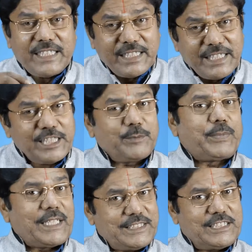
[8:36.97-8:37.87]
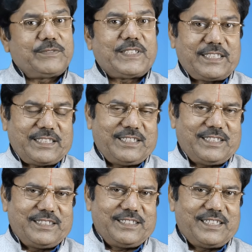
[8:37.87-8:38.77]
இதை நீங்கள் படிச்சுட்டு வந்தால்
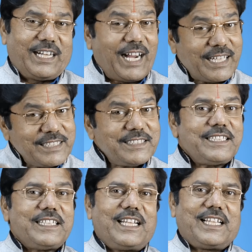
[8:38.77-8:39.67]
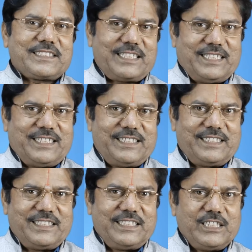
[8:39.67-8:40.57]
தான் அடுத்த கிளாஸில்
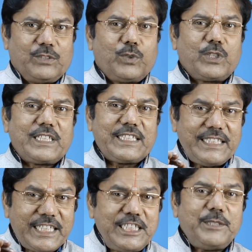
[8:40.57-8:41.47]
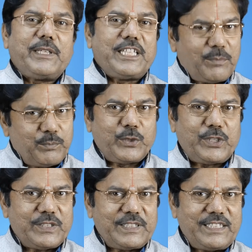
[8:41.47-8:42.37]
உங்களுக்கு எளிமையாக
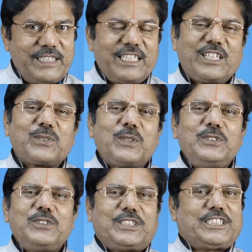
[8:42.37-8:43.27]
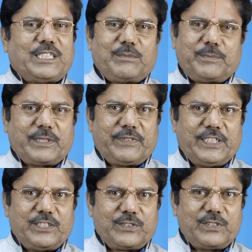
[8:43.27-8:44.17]
புரியும் இல்லைனா கொஞ்சம் சிரமப்பட
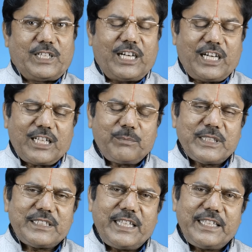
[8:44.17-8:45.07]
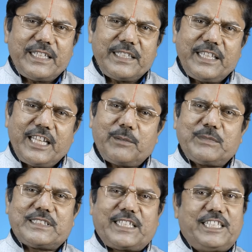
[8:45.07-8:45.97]
வேண்டியிருக்கும் ஆரம்பத்தில் இருந்தே
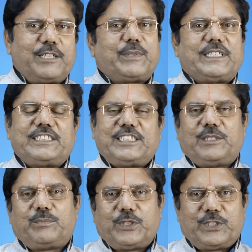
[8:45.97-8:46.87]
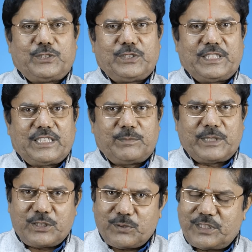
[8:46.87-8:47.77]
நம்ம சரியாக படிச்சுக்கிட்டே போயிடணுங்கிறது
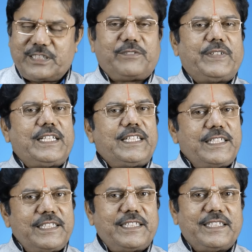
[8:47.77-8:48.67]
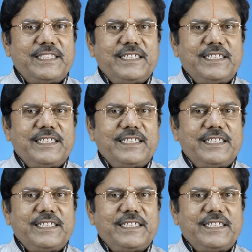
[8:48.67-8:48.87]
மட்டும் உங்கள்கிட்ட வேண்டிக்கிட்டு